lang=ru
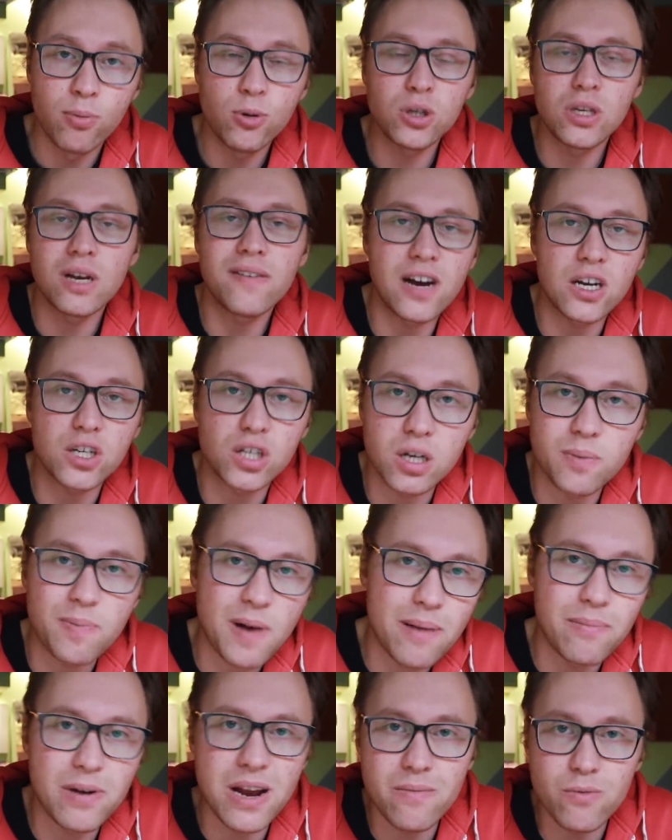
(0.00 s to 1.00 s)
Пусть о ваших
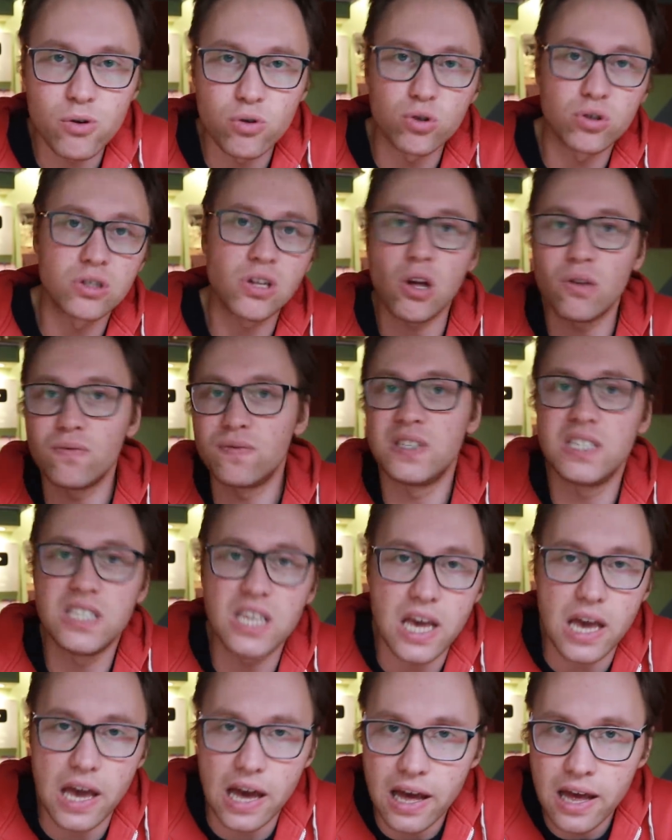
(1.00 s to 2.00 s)
проблемах узнают
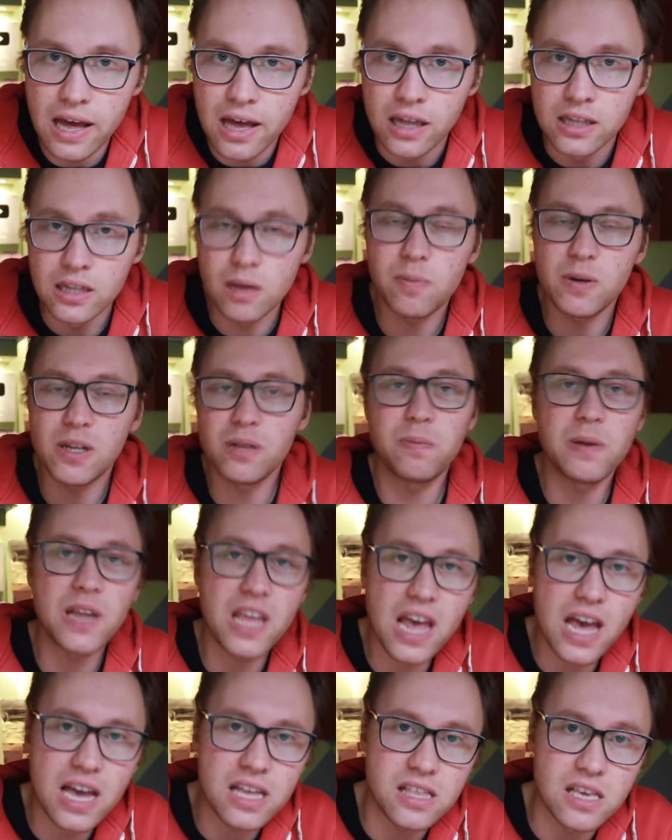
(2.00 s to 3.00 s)
все. На
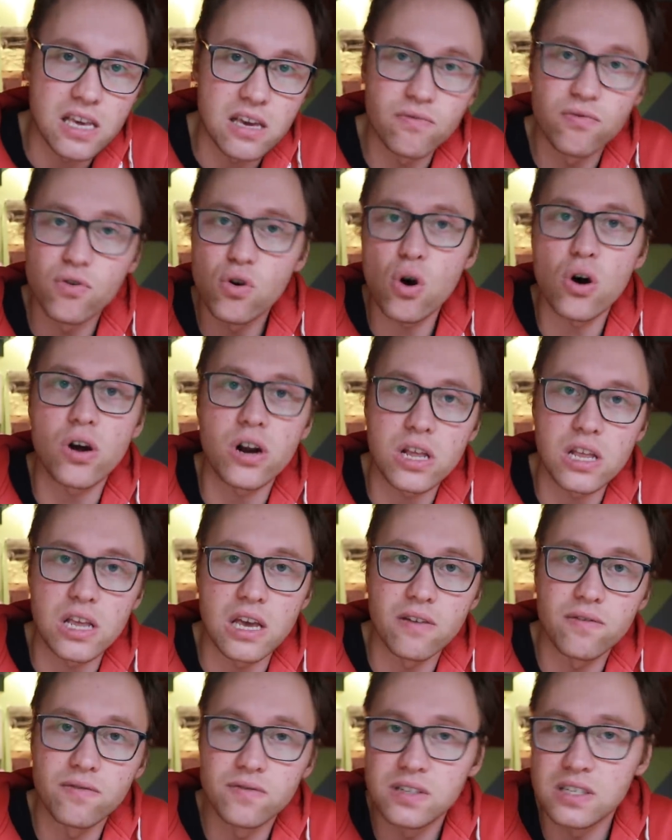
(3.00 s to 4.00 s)
предприятии, в
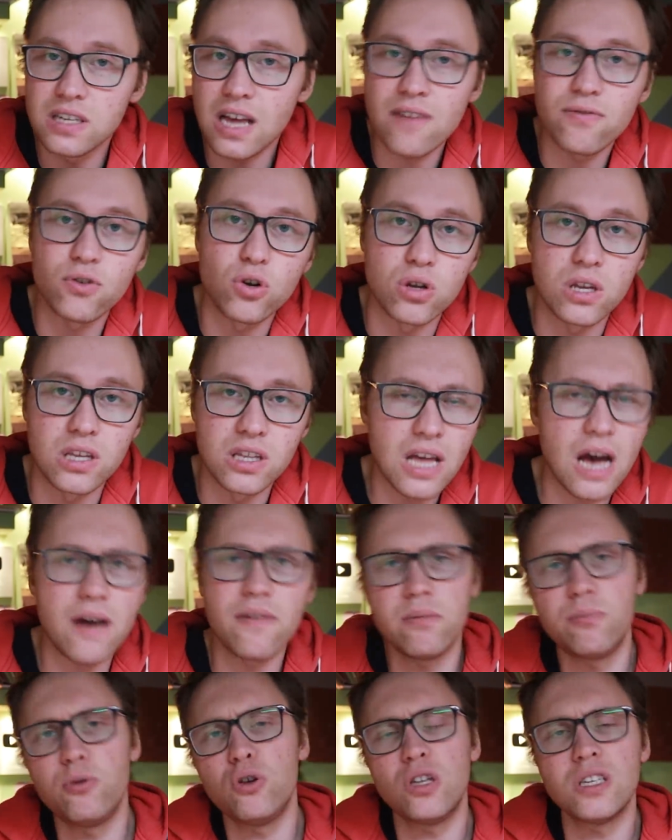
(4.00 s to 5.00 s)
городе, в заводе. Да,
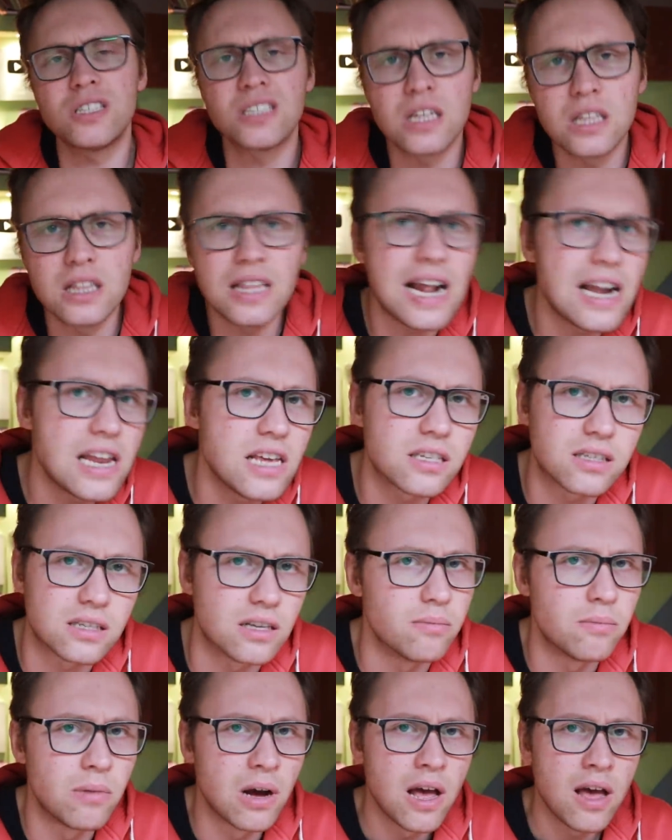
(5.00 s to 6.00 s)
вы будете
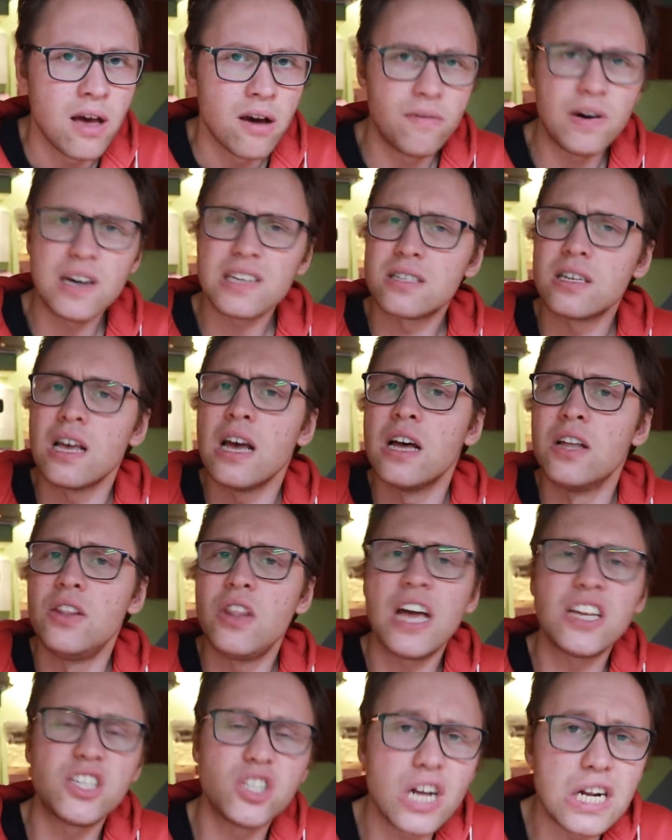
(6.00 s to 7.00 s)
скандалистом. Вас
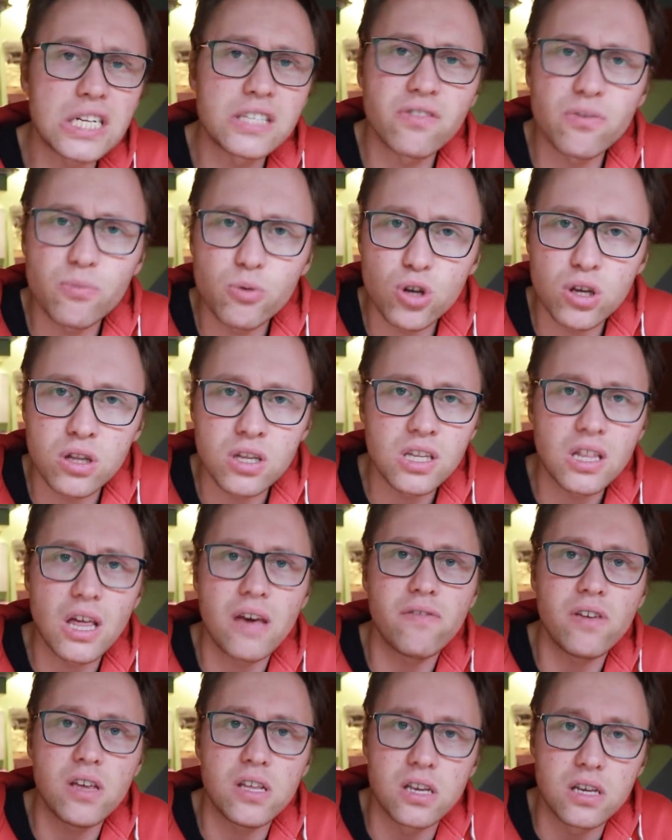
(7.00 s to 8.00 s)
начальство будет
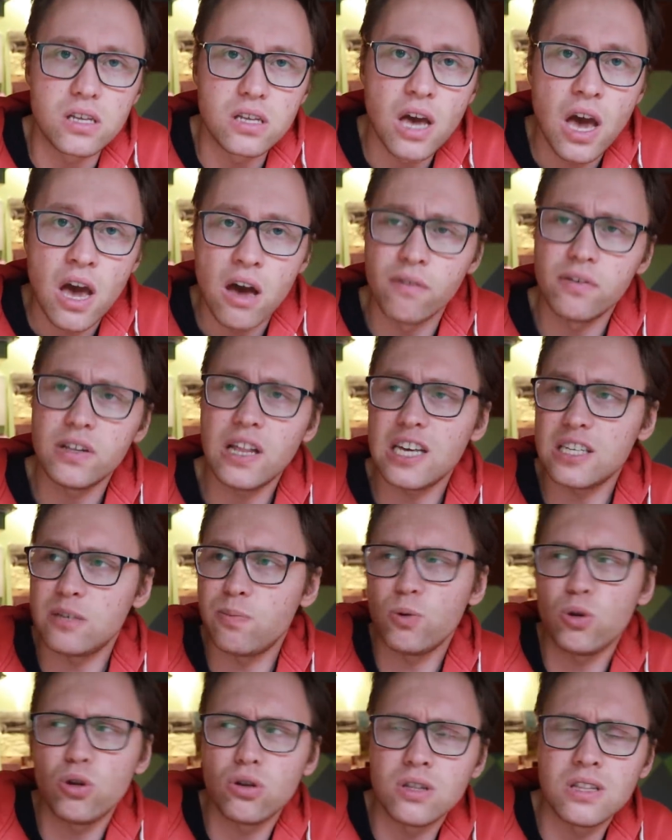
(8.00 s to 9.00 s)
ненавидеть. Власть
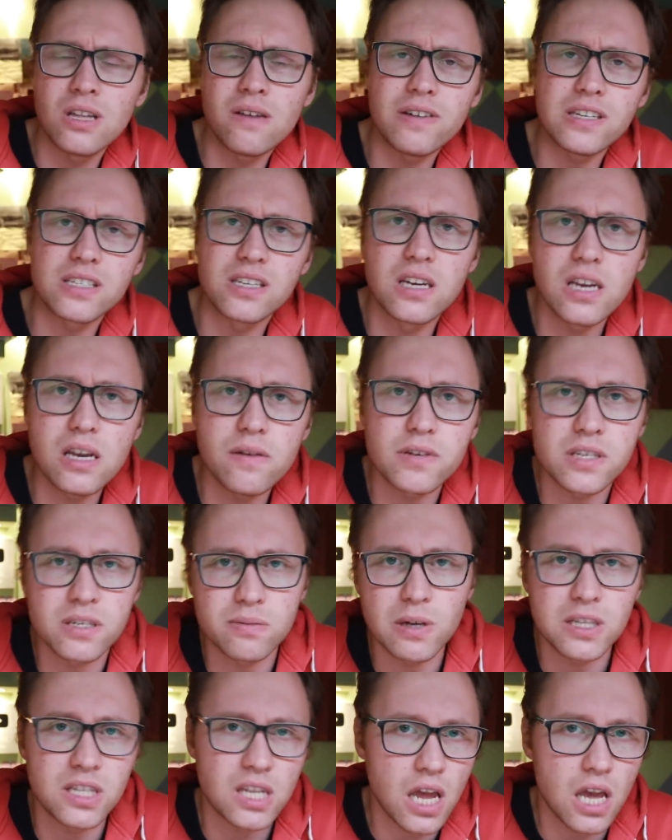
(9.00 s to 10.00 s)
будут на вас криво
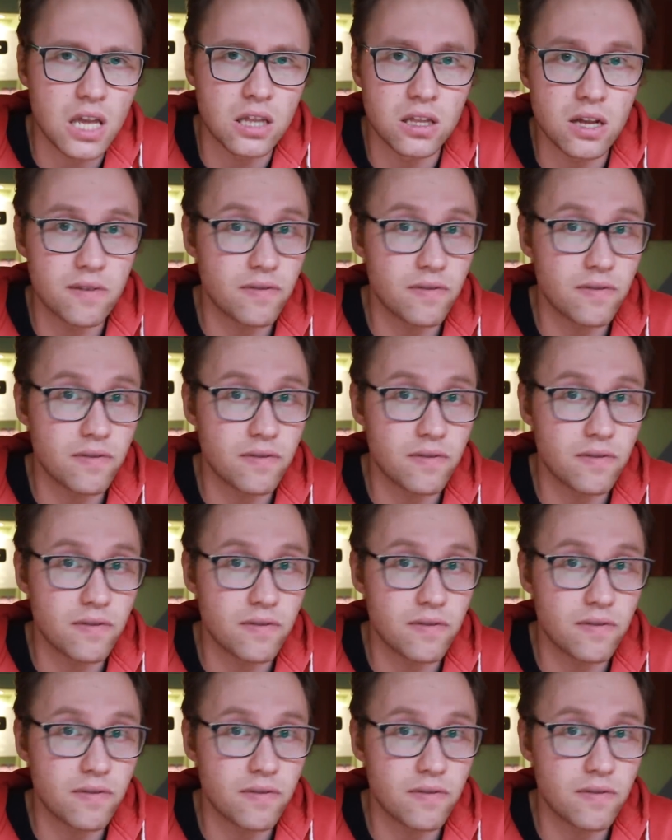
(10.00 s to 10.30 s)
смотреть.